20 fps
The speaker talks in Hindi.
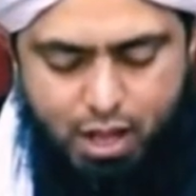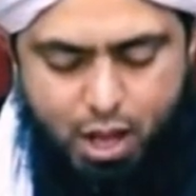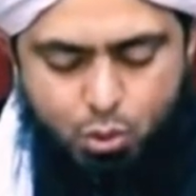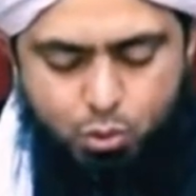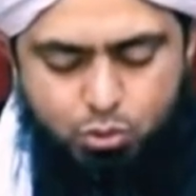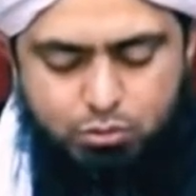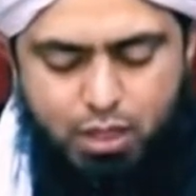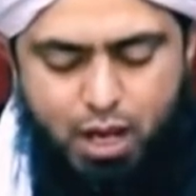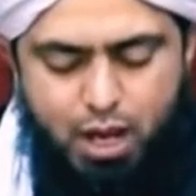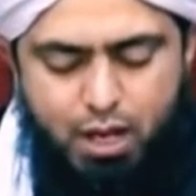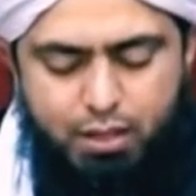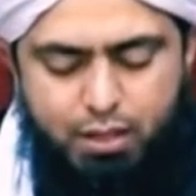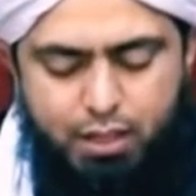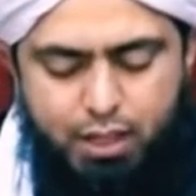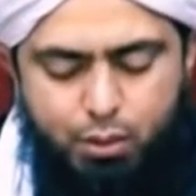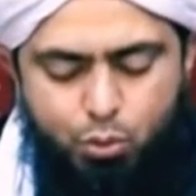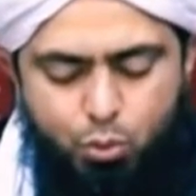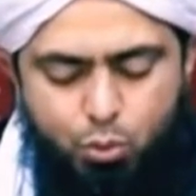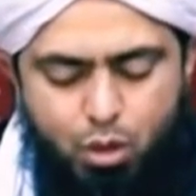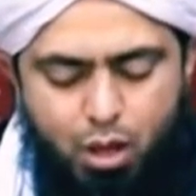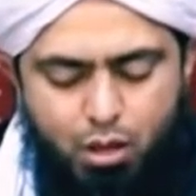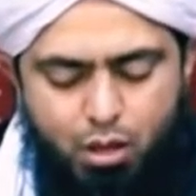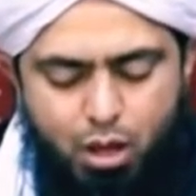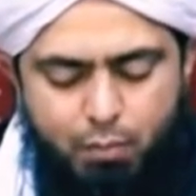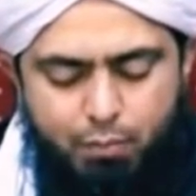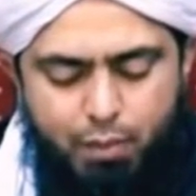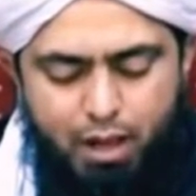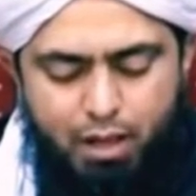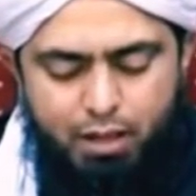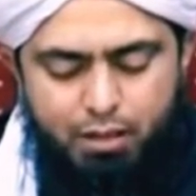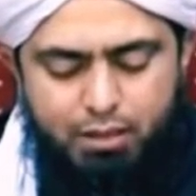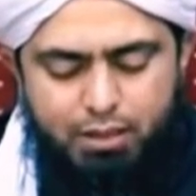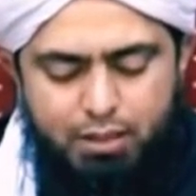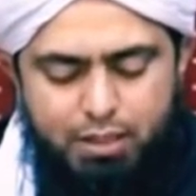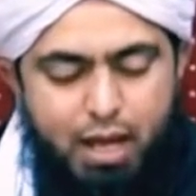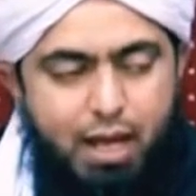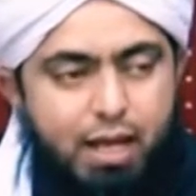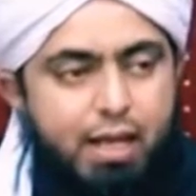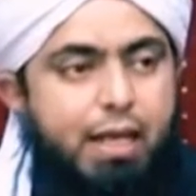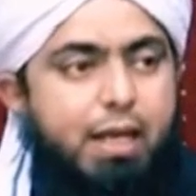अव तहरीर रकबा
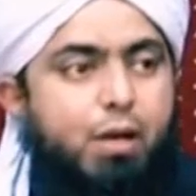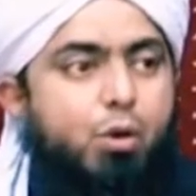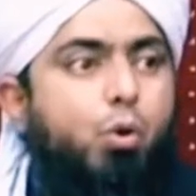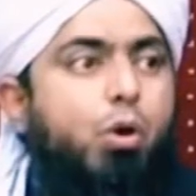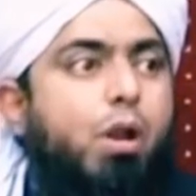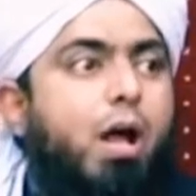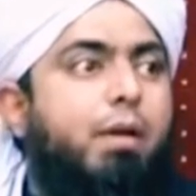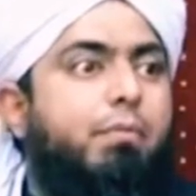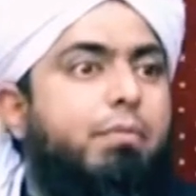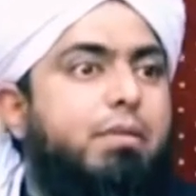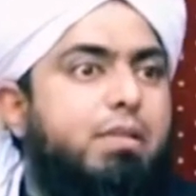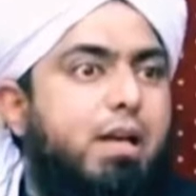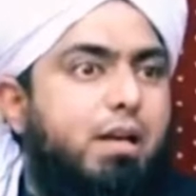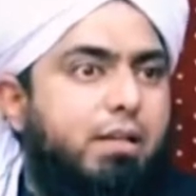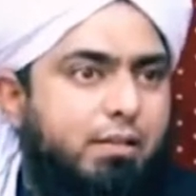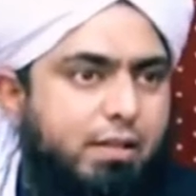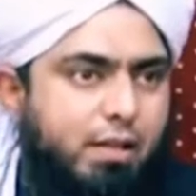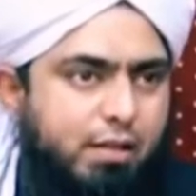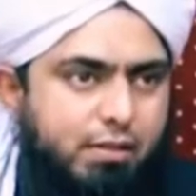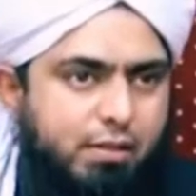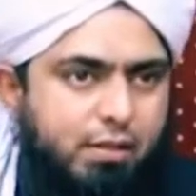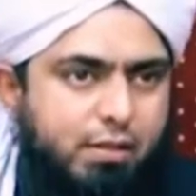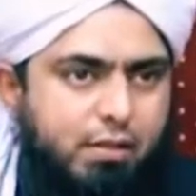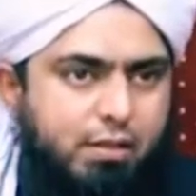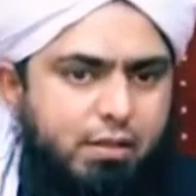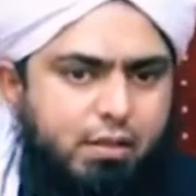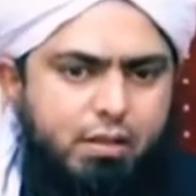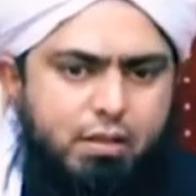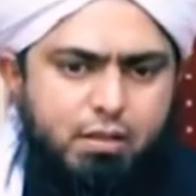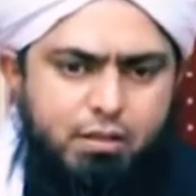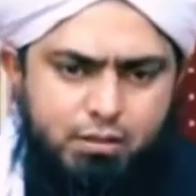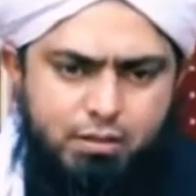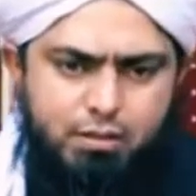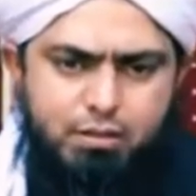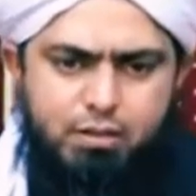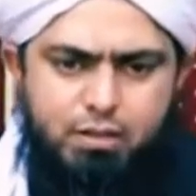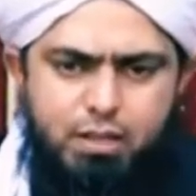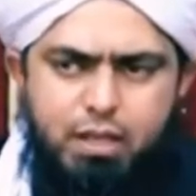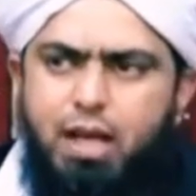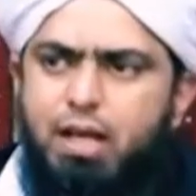या एक ग़ुलाम आज़ाद कर दे
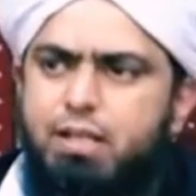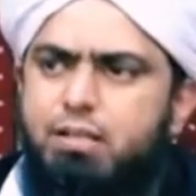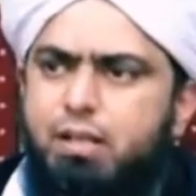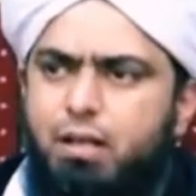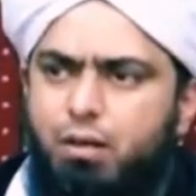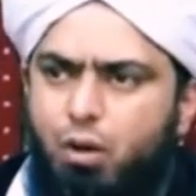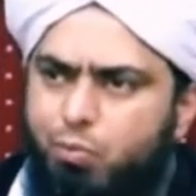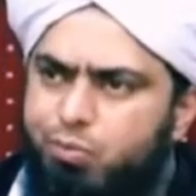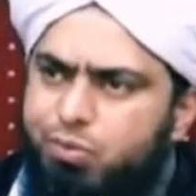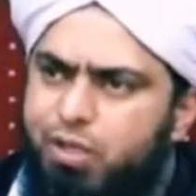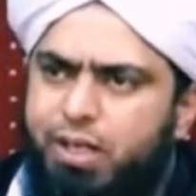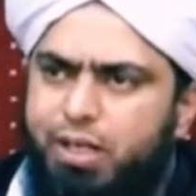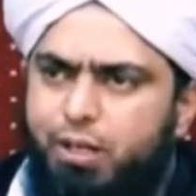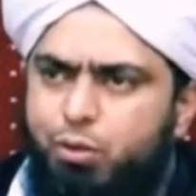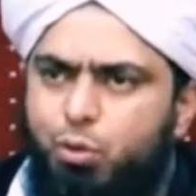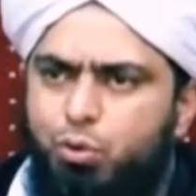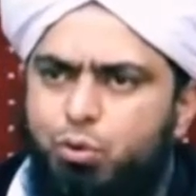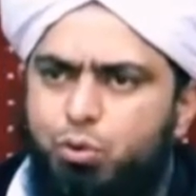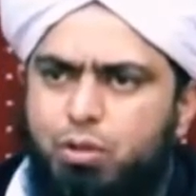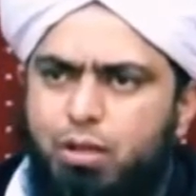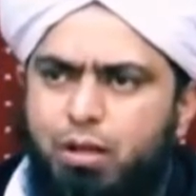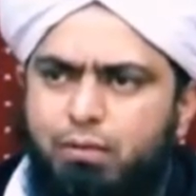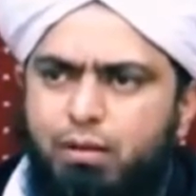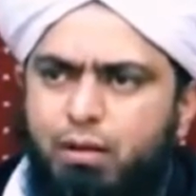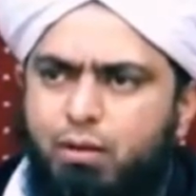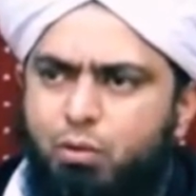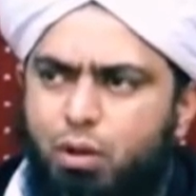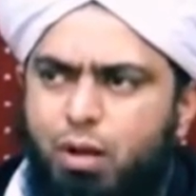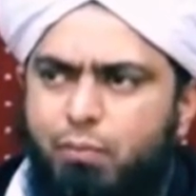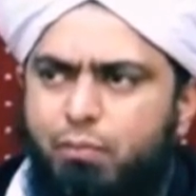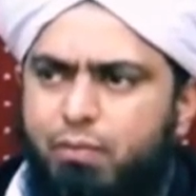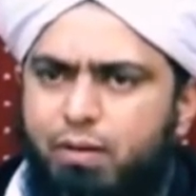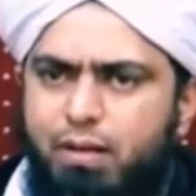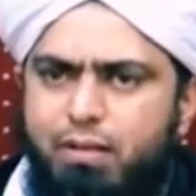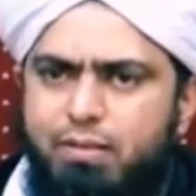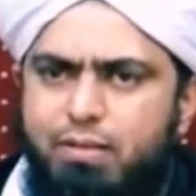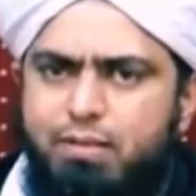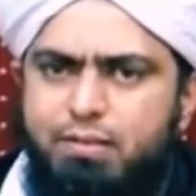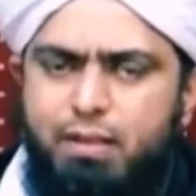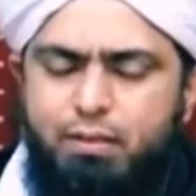ये आजकल ऑप्सलीट हो चुका है ग़ुलामों
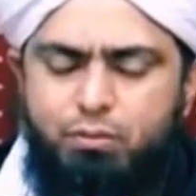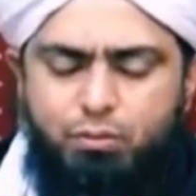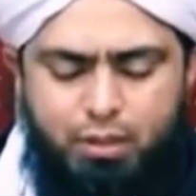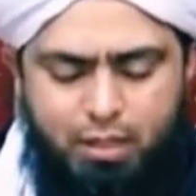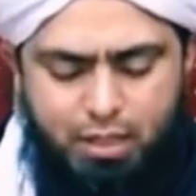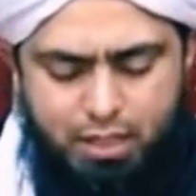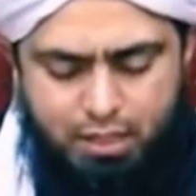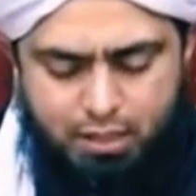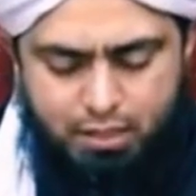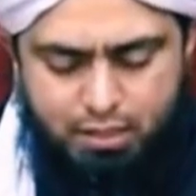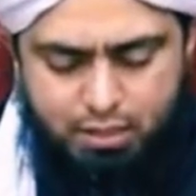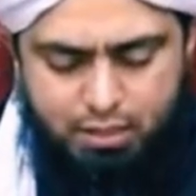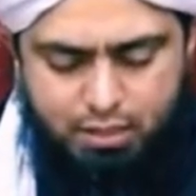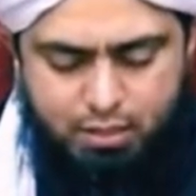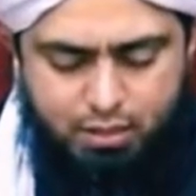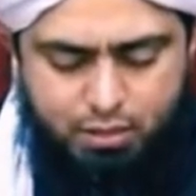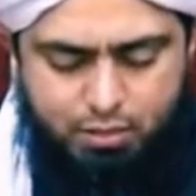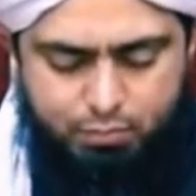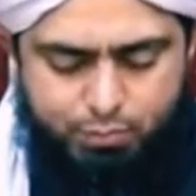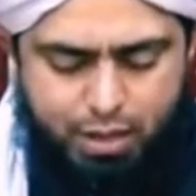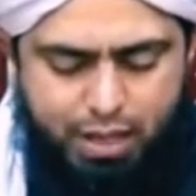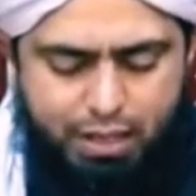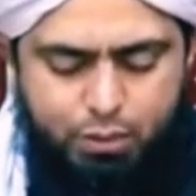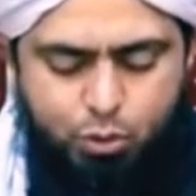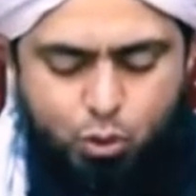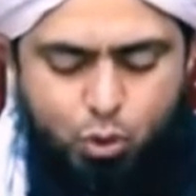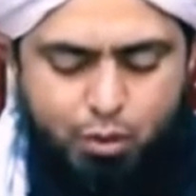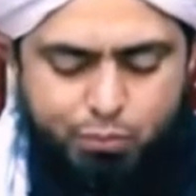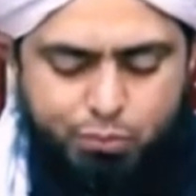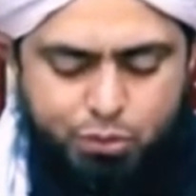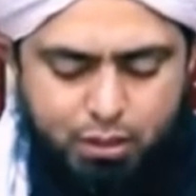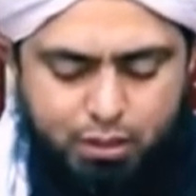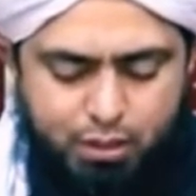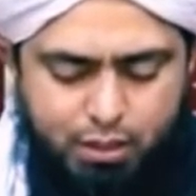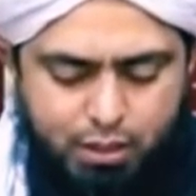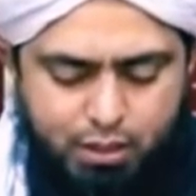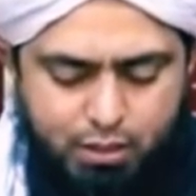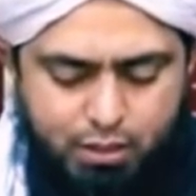वाला सिलसिला तो नहीं है पहले दो ऑप्शन ही है